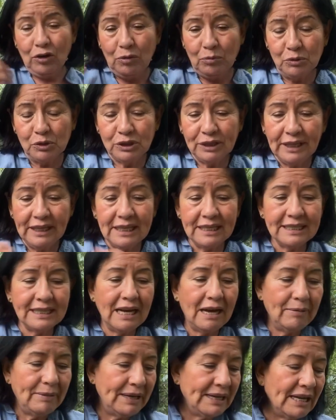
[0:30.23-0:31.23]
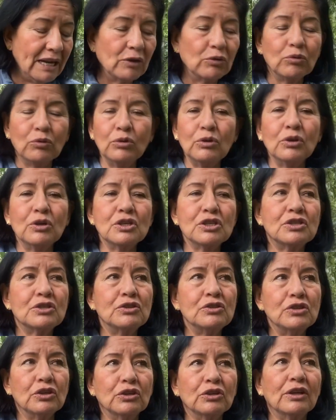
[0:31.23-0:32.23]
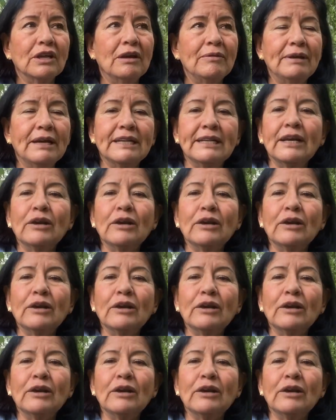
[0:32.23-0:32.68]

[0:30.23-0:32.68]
Como ustedes saben, algunos, yo todavía